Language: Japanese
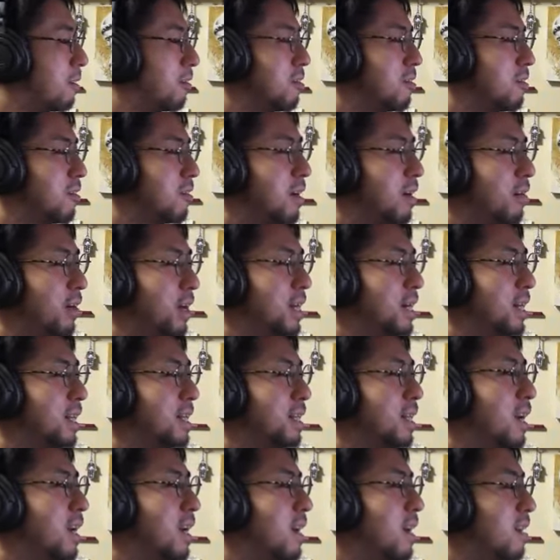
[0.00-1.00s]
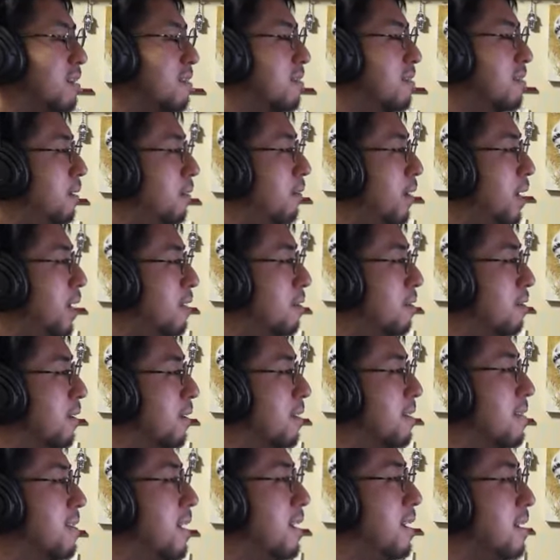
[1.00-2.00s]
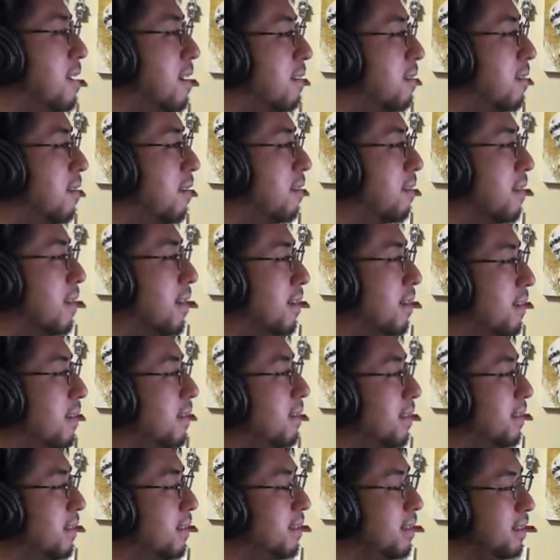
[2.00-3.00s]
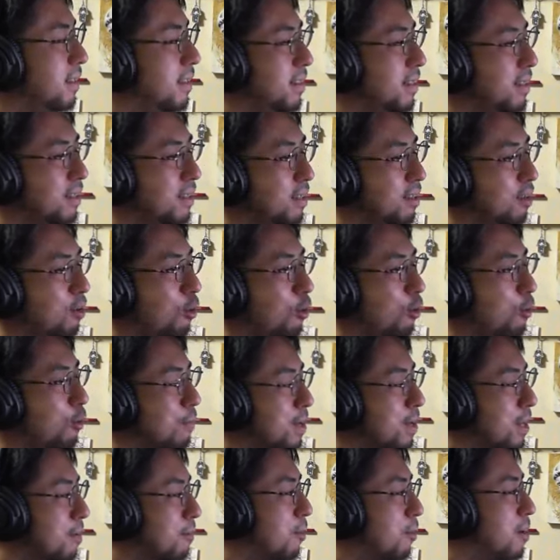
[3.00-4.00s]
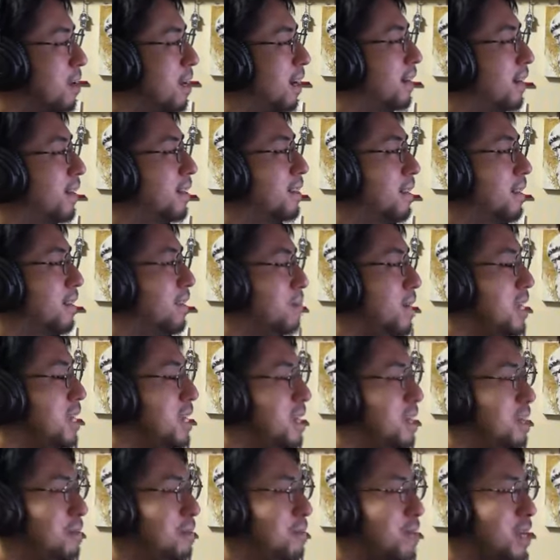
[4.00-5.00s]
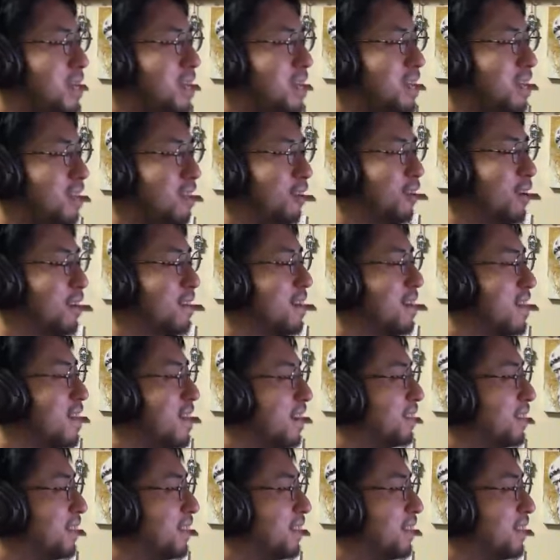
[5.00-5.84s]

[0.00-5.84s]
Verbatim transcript: もしリスナーでそういう人いたら、多分 SP とかにつまみ出されてそのまま警察行きだと思う。